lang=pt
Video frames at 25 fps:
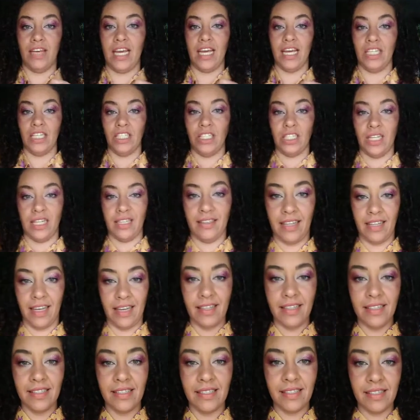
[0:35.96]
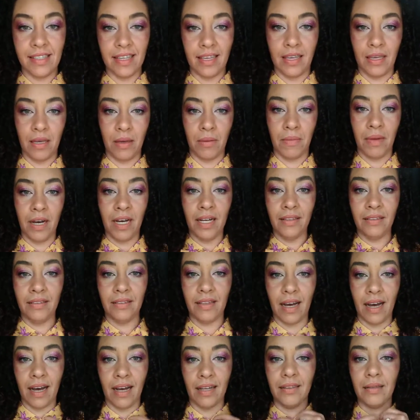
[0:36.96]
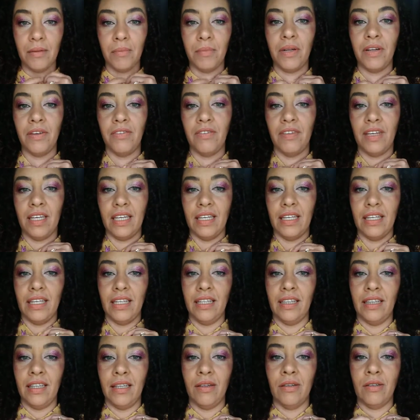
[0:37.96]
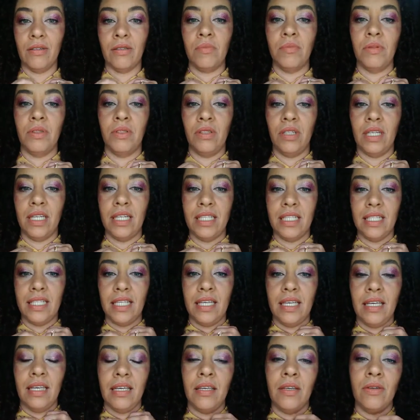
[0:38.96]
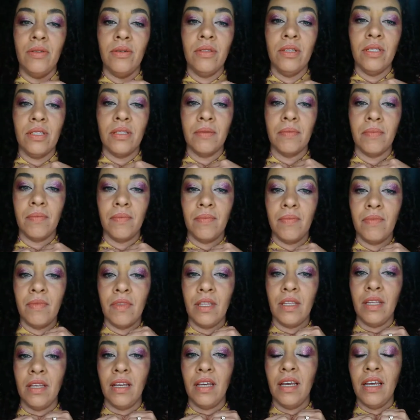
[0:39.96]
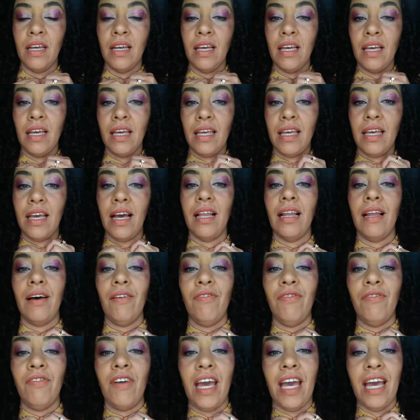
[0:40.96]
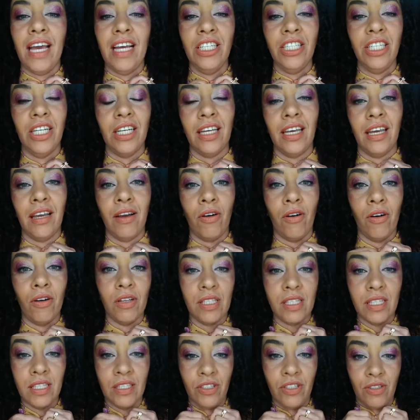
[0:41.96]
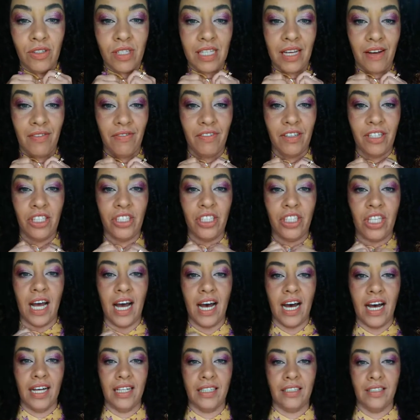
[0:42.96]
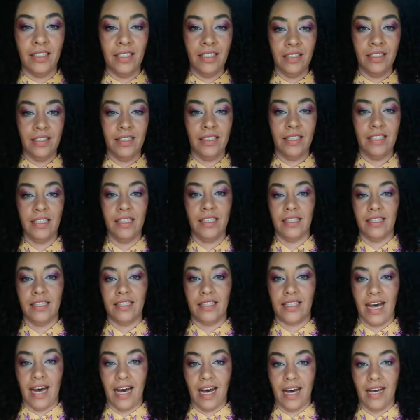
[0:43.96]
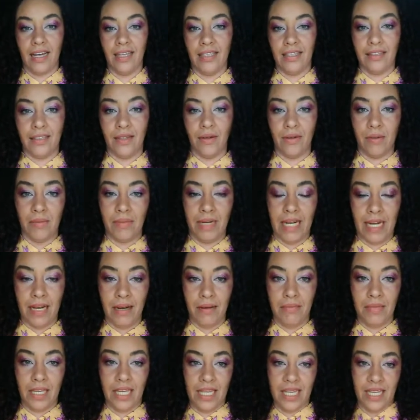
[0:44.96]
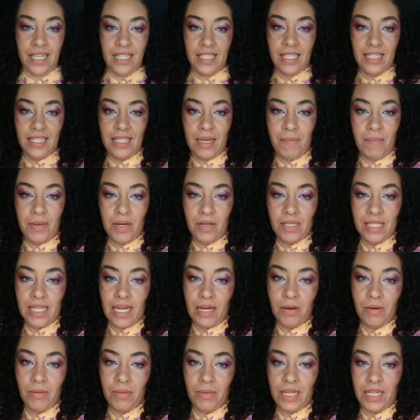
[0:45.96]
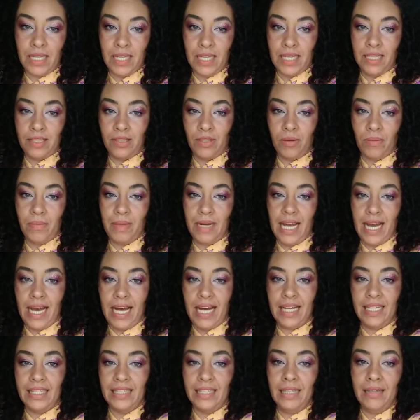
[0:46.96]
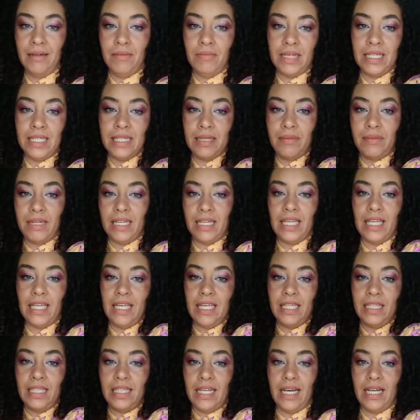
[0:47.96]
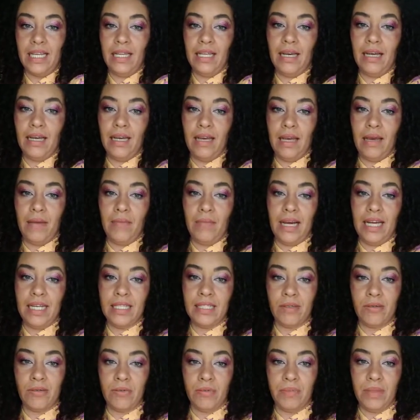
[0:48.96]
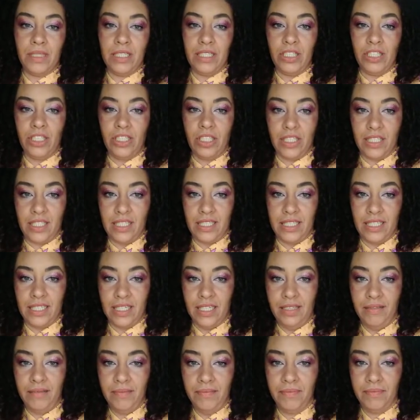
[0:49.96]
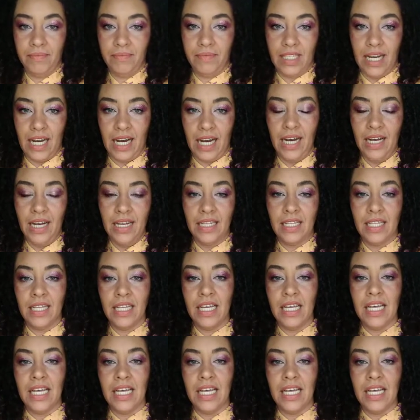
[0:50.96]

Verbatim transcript: fecha até em cima, tá? Dá pra ver aqui, tem os botõezinhos. E ela fecha, quem gosta de usar fechada, tá? Então, é uma camisa, dá pra usar com manguinha dobrada, mas a manguinha dela é mais compridinha, tá?